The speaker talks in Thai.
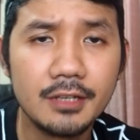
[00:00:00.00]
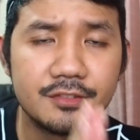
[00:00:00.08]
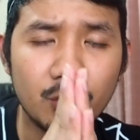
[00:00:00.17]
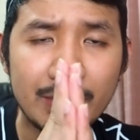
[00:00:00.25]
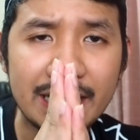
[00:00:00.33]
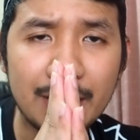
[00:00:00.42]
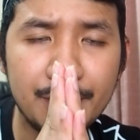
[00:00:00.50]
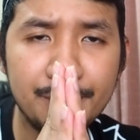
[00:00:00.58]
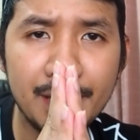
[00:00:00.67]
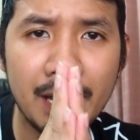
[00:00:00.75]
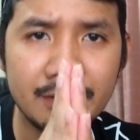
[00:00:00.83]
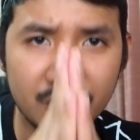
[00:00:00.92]
สวัสดีครับ
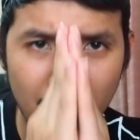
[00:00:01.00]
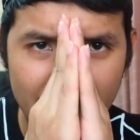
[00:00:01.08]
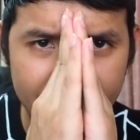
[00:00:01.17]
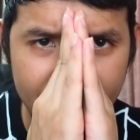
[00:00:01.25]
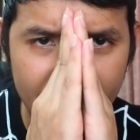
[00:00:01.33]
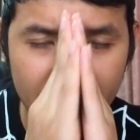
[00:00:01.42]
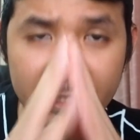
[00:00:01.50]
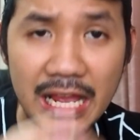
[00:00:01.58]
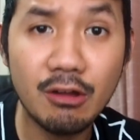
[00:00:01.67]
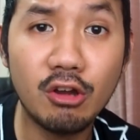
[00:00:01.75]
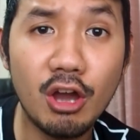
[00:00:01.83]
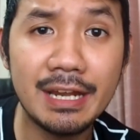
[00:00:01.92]
เพื่อนีสวัสดีชา
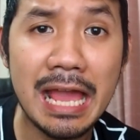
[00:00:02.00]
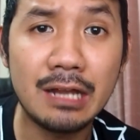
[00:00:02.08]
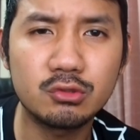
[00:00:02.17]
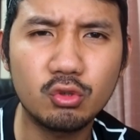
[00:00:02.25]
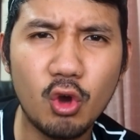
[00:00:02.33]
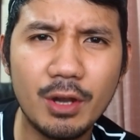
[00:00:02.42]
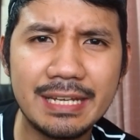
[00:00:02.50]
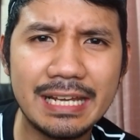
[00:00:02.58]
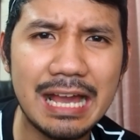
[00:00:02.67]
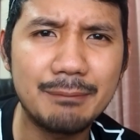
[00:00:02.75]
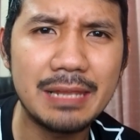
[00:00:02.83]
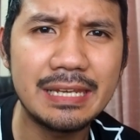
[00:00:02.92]
วคอหนังทุกคนนะ
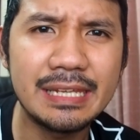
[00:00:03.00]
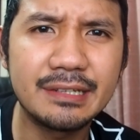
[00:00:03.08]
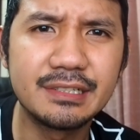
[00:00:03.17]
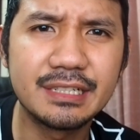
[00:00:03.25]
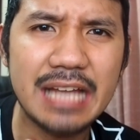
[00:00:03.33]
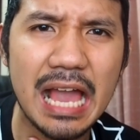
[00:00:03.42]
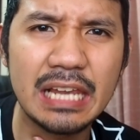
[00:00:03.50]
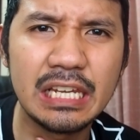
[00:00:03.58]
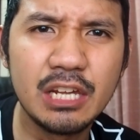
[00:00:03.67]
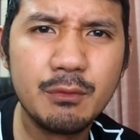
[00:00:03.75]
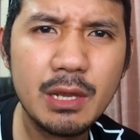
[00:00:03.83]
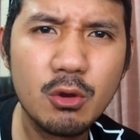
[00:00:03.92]
ครับ และนี่คือการ
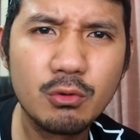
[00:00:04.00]
รีวิว